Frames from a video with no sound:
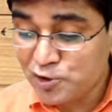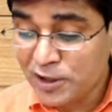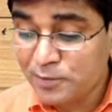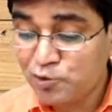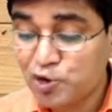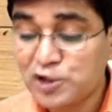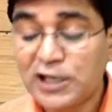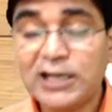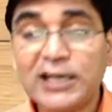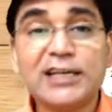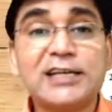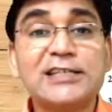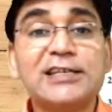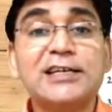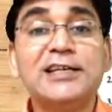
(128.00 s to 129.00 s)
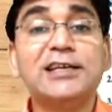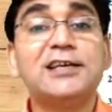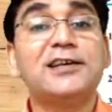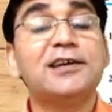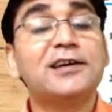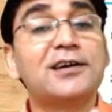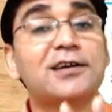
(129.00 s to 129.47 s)
आपको जान लेना चाहिए
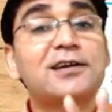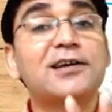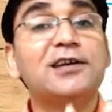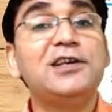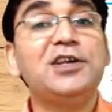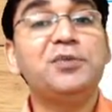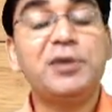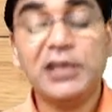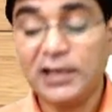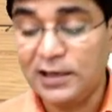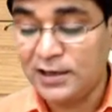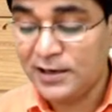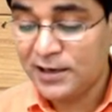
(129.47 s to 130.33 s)
कि अगर कहीं भी